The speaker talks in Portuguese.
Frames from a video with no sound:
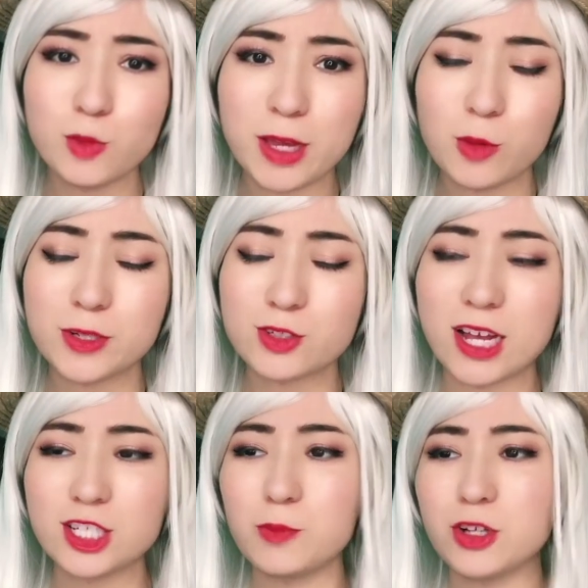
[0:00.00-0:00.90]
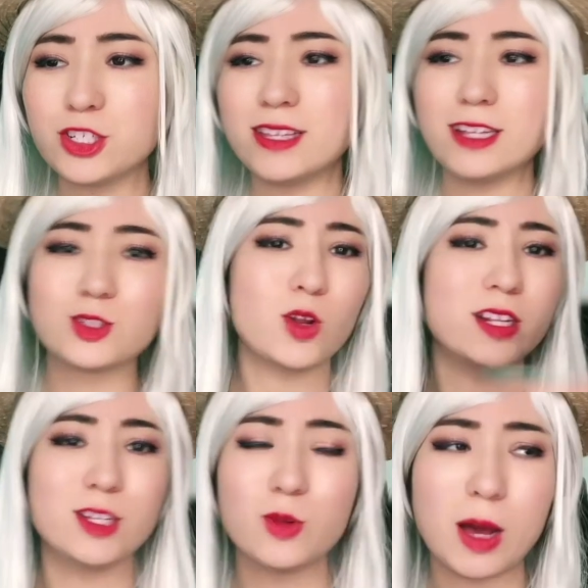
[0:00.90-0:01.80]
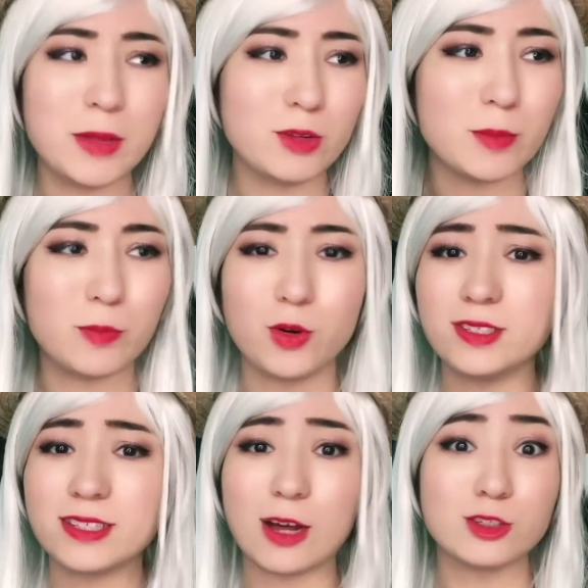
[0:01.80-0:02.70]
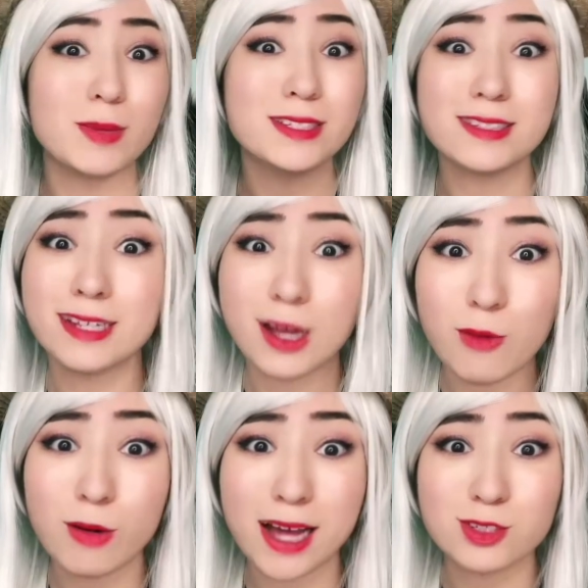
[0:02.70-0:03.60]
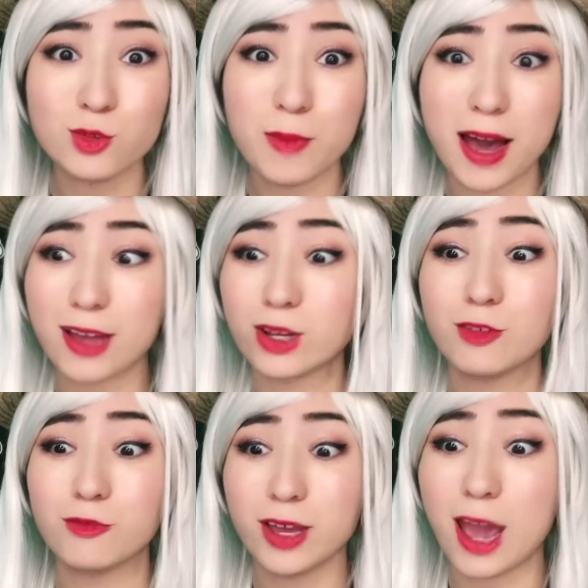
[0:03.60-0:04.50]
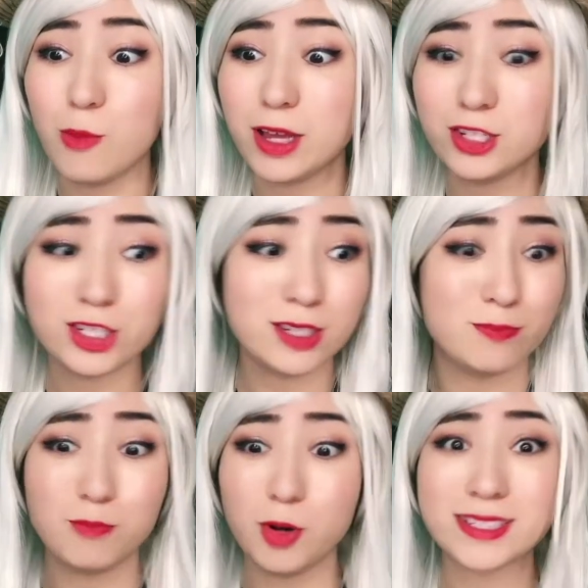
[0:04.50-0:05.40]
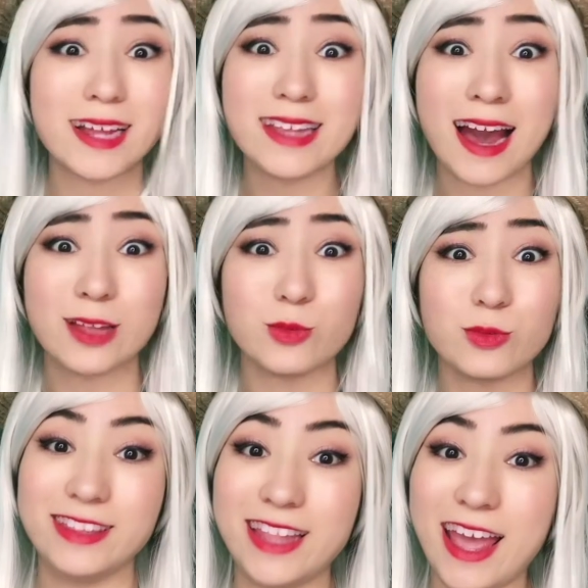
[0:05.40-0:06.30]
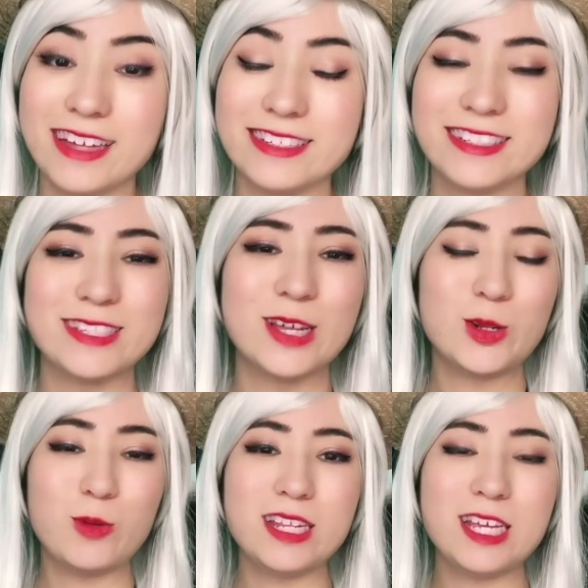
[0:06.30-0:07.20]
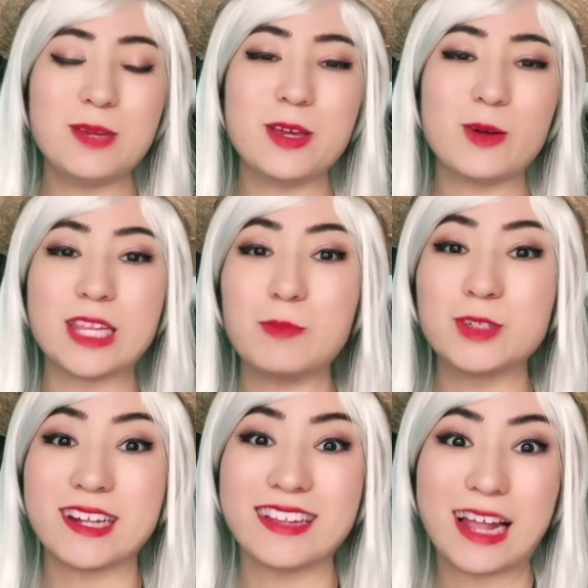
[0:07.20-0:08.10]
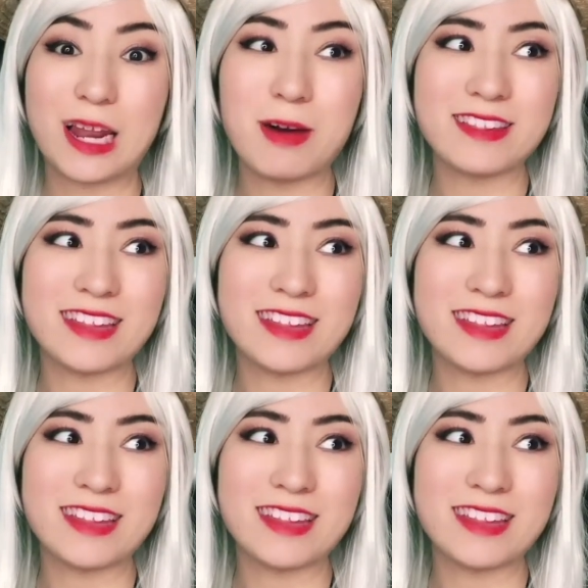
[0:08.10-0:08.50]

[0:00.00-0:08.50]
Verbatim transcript: tudo bem que o personagem pode ter descolorido o cabelo depois e tal, mas esse não é o caso do Marco, ele foi realmente mostrado errado. 10. No anime, quando é mostrada aquela